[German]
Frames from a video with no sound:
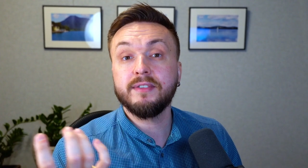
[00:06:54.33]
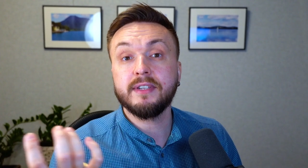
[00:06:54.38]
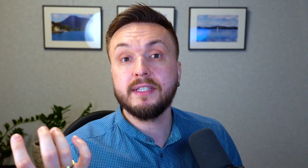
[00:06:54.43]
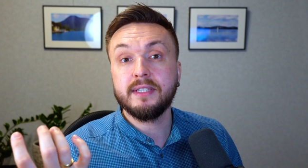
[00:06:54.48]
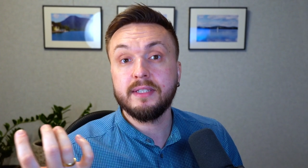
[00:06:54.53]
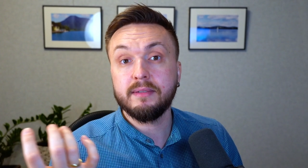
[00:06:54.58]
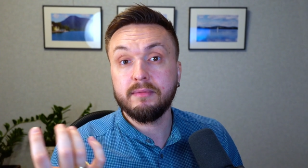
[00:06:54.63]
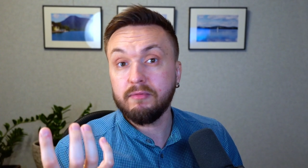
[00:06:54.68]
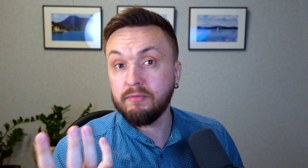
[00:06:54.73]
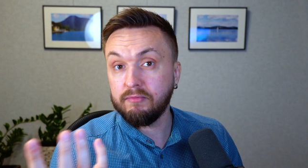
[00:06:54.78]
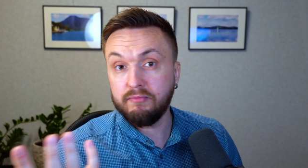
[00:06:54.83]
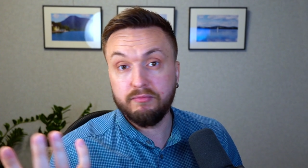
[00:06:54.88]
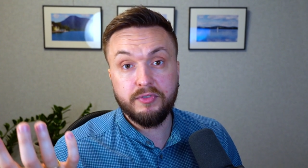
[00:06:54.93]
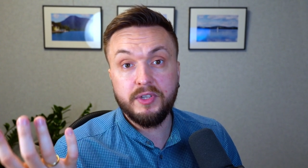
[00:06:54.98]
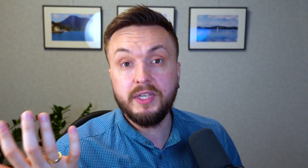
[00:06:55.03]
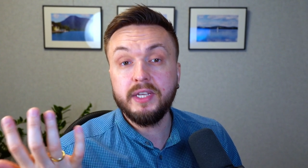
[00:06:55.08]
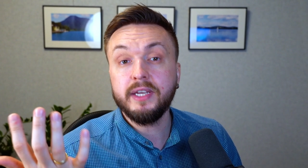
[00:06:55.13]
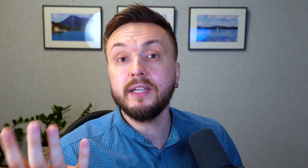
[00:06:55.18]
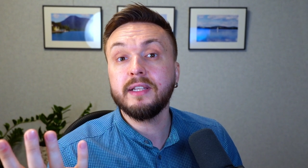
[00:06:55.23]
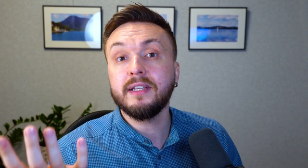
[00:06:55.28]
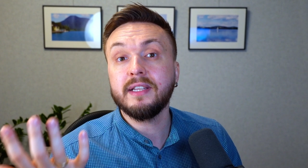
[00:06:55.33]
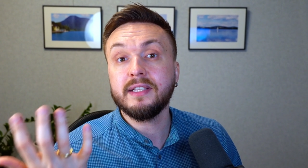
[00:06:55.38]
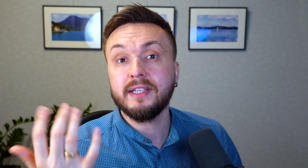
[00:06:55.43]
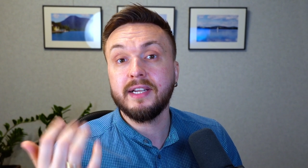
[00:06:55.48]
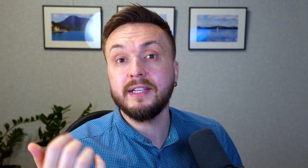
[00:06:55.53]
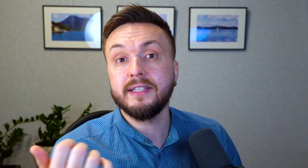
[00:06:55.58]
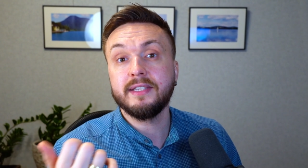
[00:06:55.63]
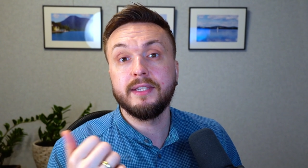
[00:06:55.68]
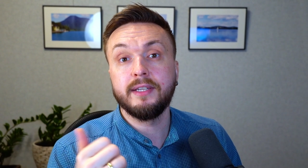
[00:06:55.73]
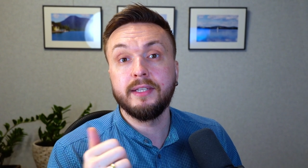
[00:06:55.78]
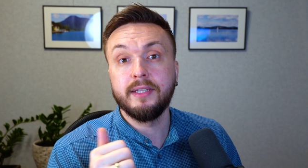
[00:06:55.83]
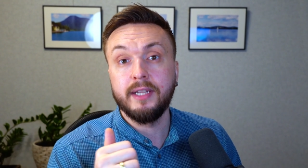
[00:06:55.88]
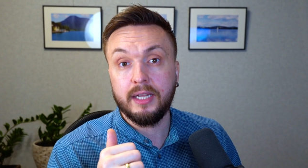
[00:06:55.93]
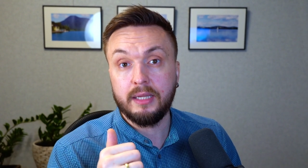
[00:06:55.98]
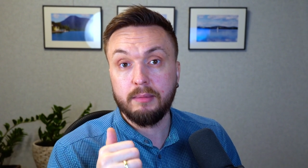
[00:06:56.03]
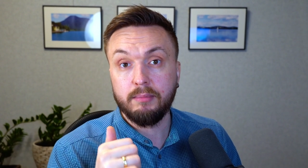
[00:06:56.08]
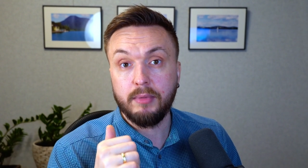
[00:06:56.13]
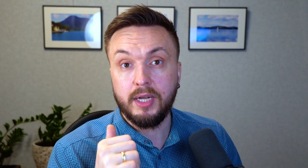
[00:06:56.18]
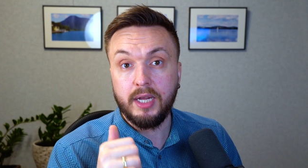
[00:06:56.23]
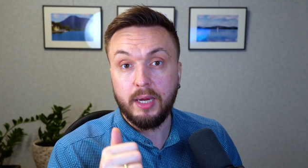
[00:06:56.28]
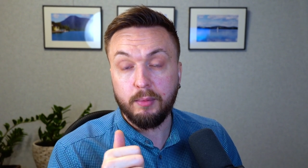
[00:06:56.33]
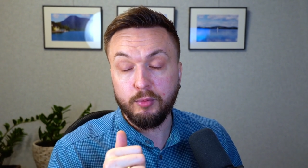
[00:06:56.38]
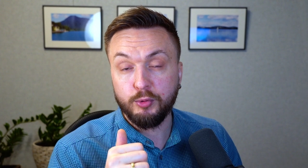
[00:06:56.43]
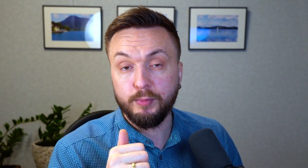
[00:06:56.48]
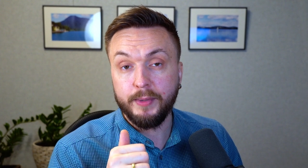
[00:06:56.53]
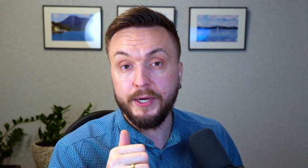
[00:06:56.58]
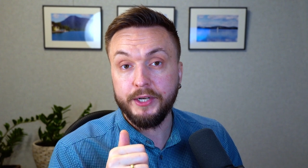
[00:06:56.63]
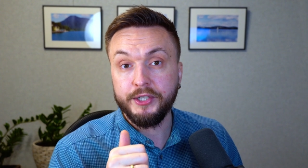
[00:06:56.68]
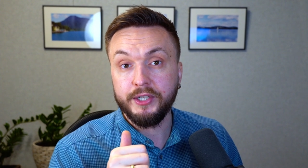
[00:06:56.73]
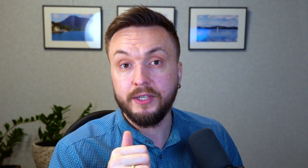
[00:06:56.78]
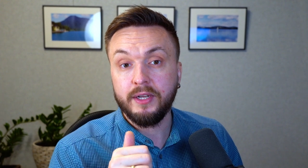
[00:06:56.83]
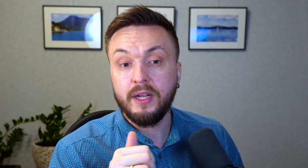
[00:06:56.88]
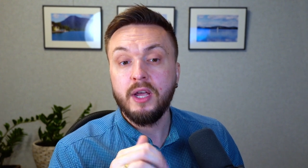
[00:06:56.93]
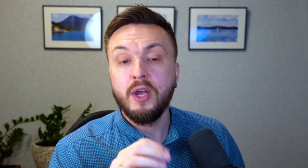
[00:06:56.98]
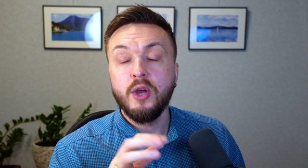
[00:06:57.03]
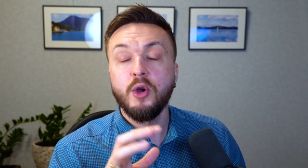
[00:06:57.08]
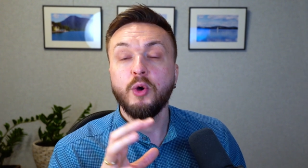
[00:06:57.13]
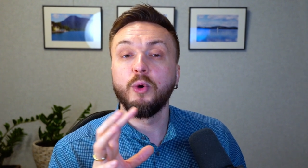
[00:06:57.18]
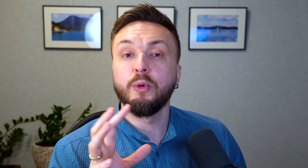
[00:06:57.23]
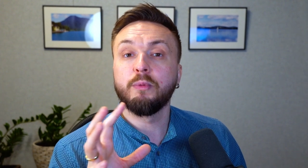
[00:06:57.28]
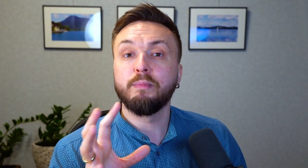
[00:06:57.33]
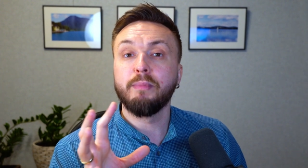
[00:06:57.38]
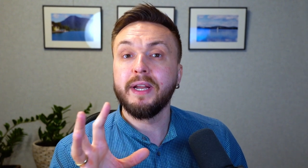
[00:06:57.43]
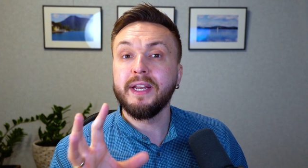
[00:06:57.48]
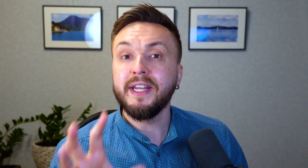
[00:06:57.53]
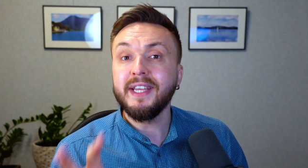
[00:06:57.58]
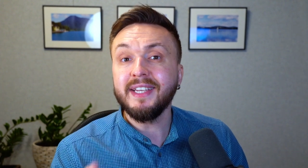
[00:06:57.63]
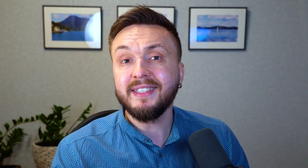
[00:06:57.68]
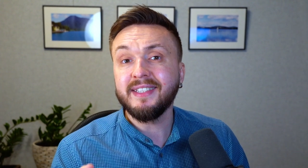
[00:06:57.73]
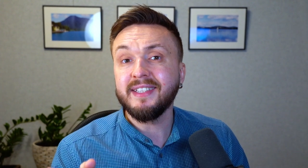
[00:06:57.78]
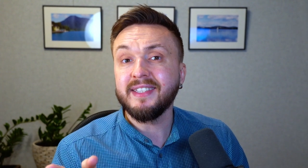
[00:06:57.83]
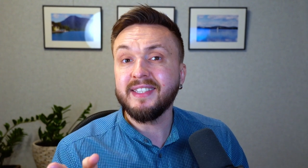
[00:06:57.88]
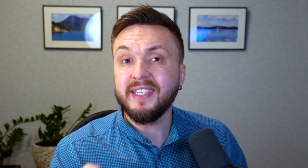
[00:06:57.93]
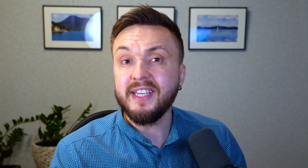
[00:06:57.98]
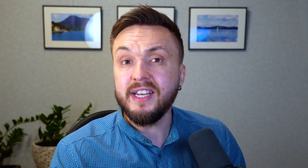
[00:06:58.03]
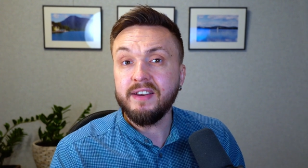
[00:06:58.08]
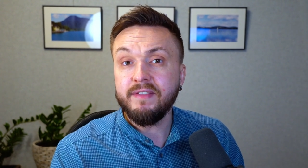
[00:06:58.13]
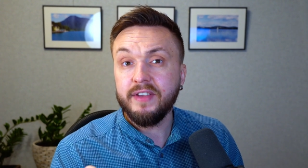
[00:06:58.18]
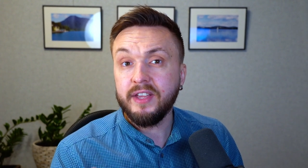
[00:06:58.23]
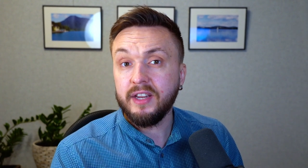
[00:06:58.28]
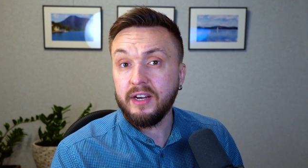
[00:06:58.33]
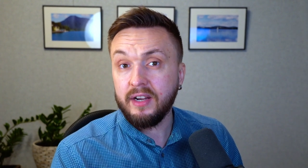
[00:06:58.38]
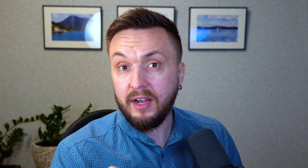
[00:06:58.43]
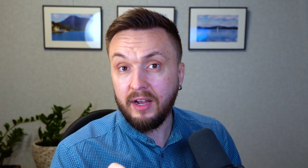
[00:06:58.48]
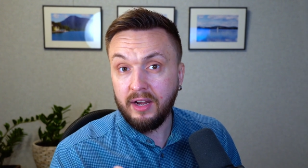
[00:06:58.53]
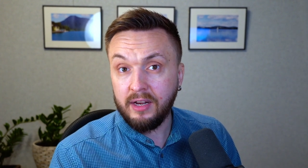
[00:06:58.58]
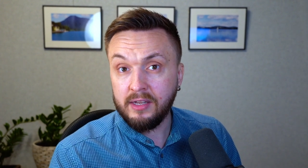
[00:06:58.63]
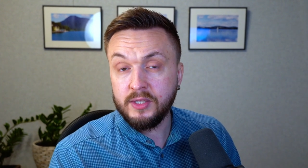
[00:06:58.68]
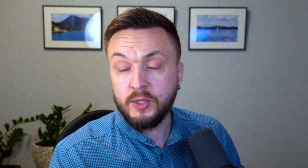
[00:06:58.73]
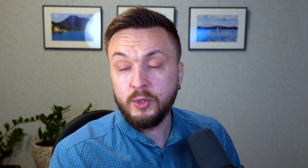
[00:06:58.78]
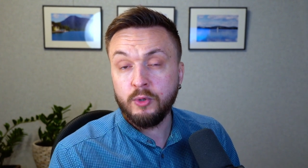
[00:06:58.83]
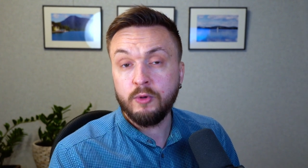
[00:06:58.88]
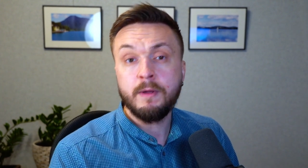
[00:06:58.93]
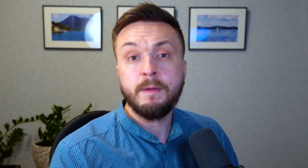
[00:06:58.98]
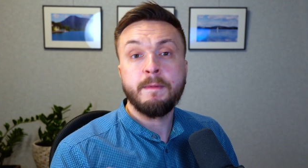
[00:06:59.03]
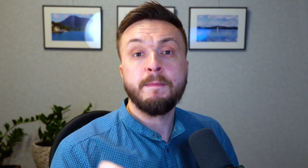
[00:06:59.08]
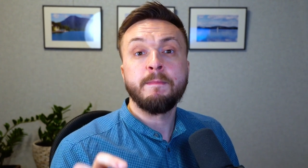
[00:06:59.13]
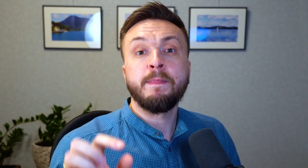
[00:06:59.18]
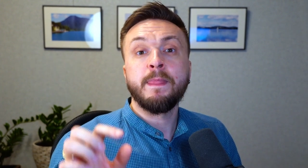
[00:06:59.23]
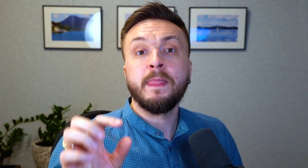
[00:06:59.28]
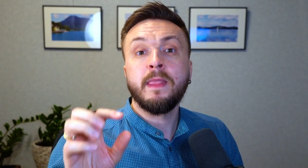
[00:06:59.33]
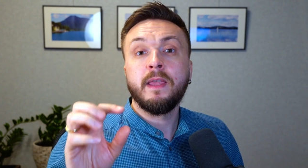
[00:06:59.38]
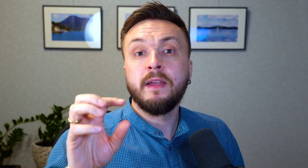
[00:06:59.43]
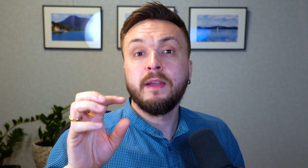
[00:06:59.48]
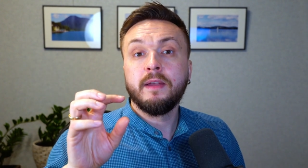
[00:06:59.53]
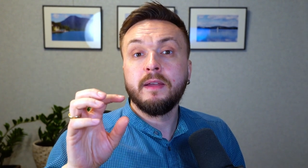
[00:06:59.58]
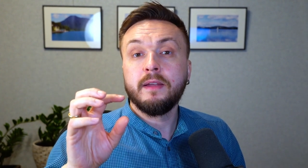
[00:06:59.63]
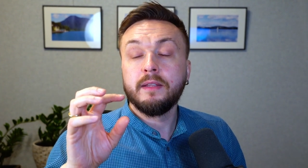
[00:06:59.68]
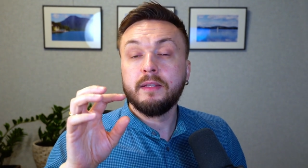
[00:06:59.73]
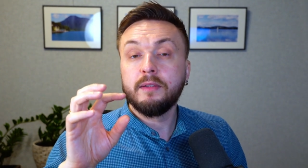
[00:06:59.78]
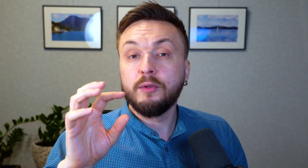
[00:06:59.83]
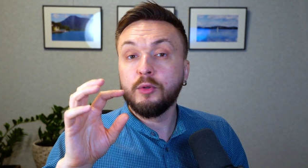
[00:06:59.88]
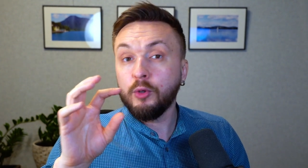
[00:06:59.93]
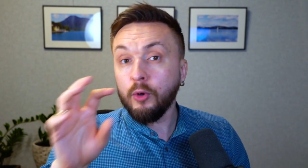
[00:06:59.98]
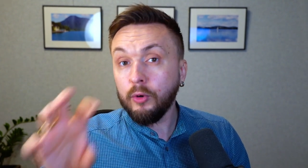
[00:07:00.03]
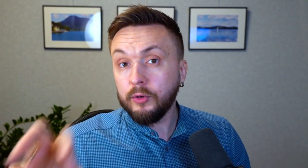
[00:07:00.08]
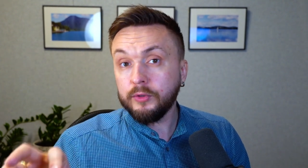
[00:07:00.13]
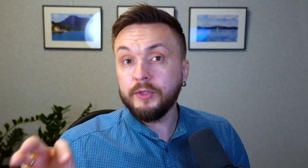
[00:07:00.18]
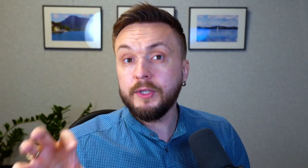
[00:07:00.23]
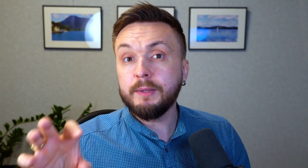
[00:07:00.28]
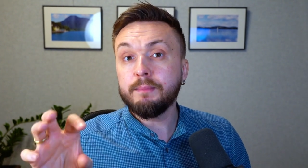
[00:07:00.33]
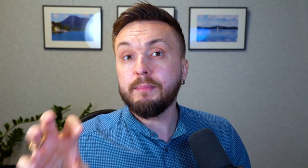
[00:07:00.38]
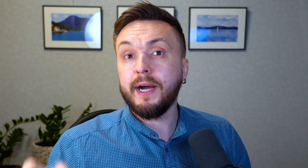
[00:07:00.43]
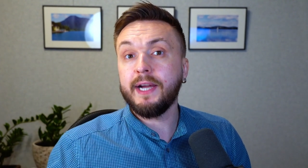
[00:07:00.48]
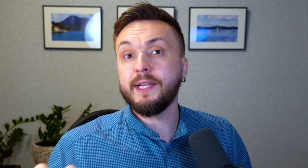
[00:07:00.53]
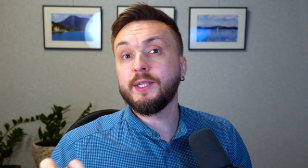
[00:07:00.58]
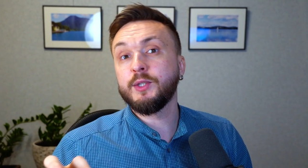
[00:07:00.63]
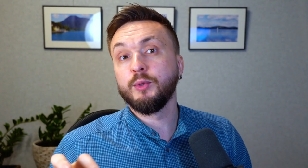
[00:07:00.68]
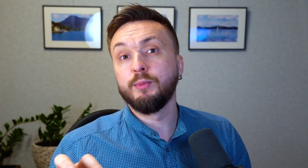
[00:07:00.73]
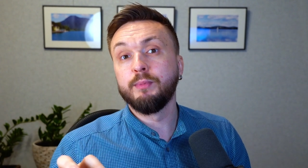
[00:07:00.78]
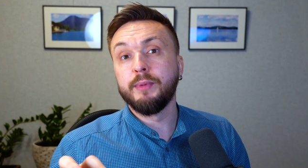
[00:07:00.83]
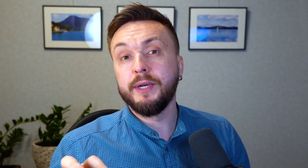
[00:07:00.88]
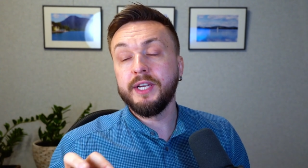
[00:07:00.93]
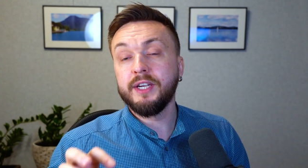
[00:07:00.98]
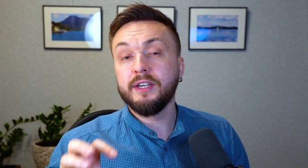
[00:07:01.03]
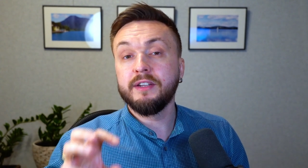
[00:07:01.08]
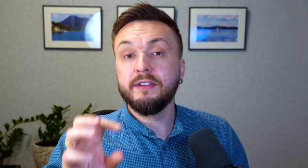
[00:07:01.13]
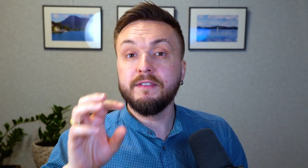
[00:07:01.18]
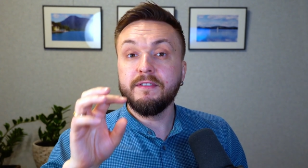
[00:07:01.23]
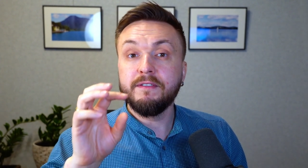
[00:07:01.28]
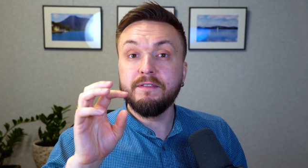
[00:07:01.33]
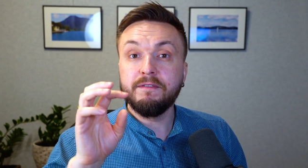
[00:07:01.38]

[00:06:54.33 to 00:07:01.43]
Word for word: was, wie er das Ganze in die Datenbank abspeichert. Und mein nächstes Ziel wäre also, Doctrine beizubringen,